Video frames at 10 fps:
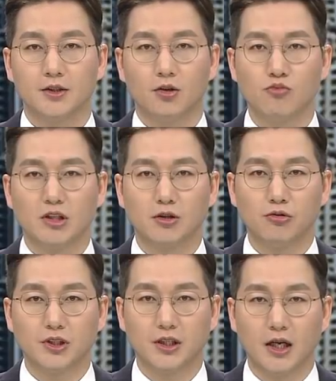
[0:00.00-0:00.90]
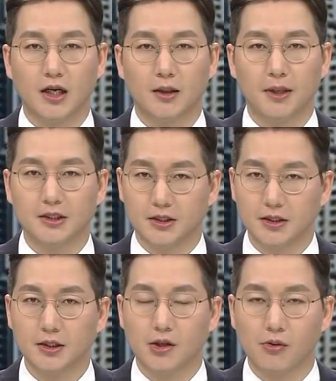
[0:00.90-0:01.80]
정부와 서울시가
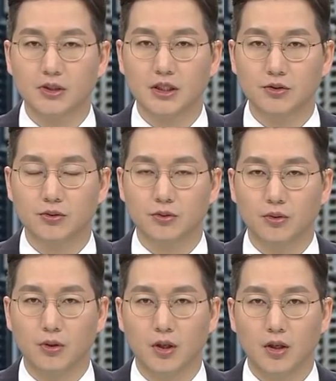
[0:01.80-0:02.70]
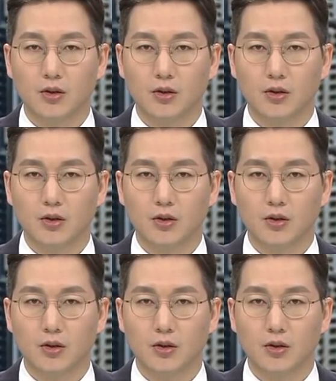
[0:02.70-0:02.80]
마치 경쟁적으로